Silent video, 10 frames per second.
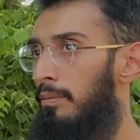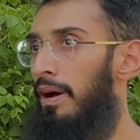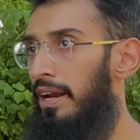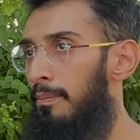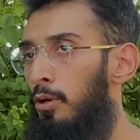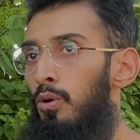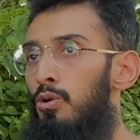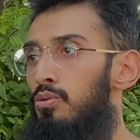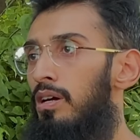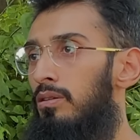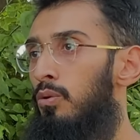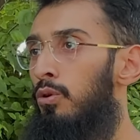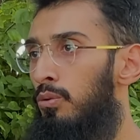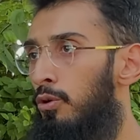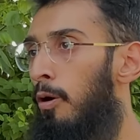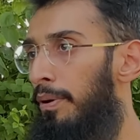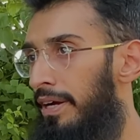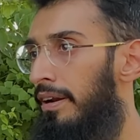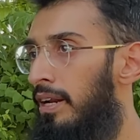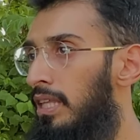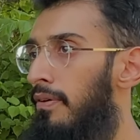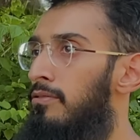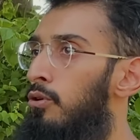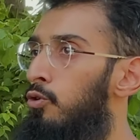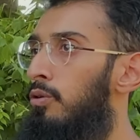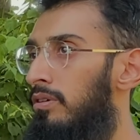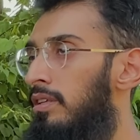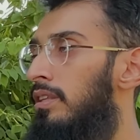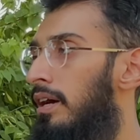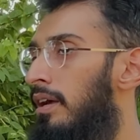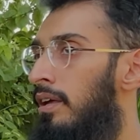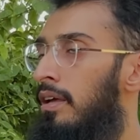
मार्केट में क्योंकि उस वक्त कोई कॉम्पिटिटर नहीं था फाइव जीरो टू था